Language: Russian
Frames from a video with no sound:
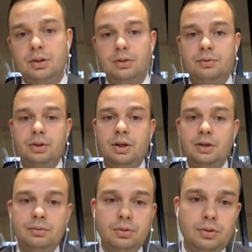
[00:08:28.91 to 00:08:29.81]
Это
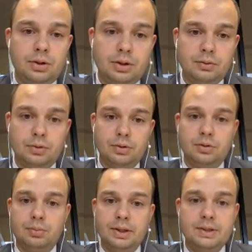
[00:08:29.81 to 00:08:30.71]
Ferrari World, это
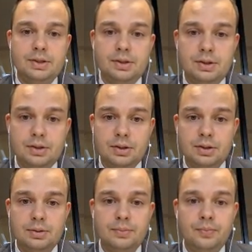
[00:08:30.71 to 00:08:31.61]
Warner Brothers, э,